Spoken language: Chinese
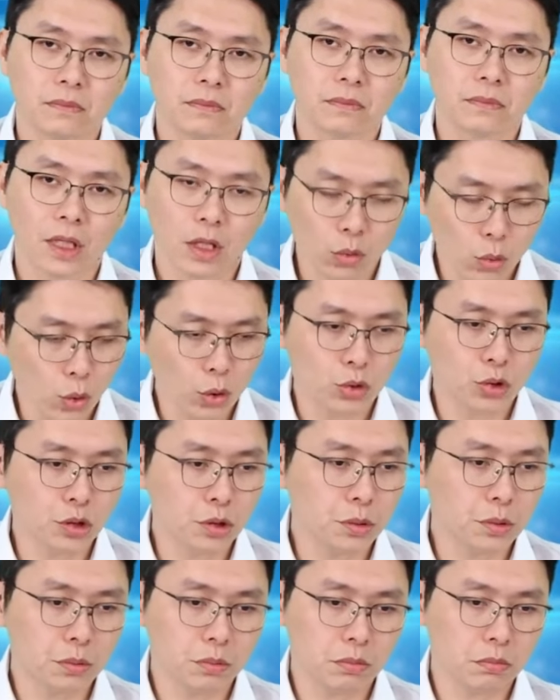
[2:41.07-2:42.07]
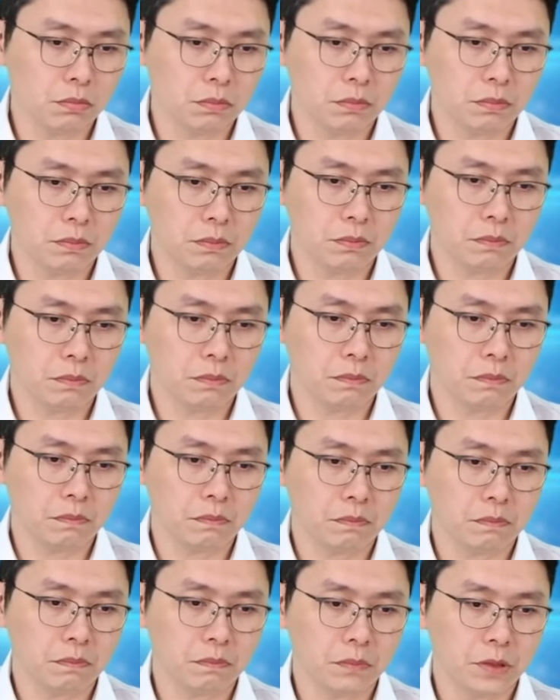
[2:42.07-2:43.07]
那过去
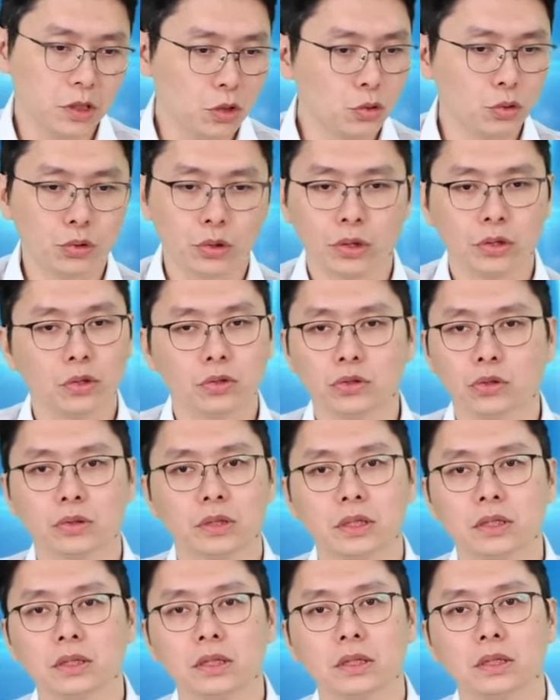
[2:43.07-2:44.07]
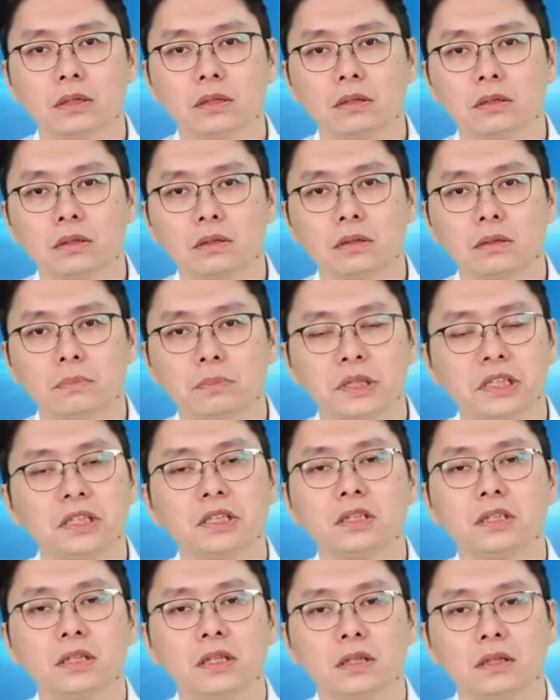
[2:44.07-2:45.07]
几乎全球九成的
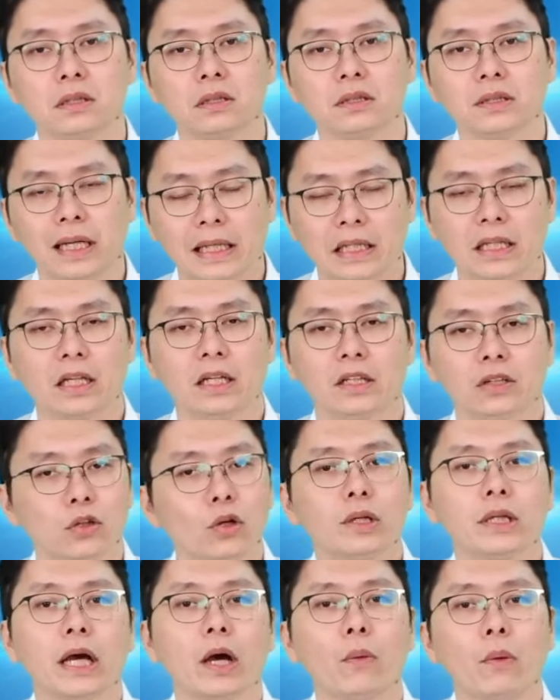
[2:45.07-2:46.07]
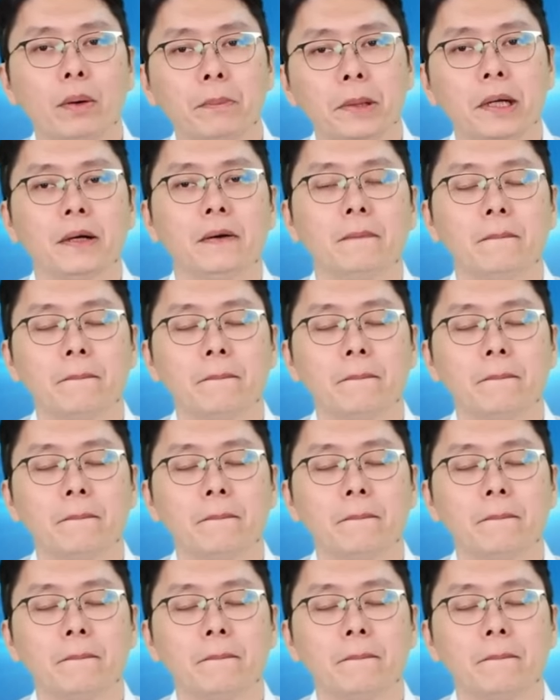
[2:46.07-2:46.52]
PC 的产业链都在台湾嘛，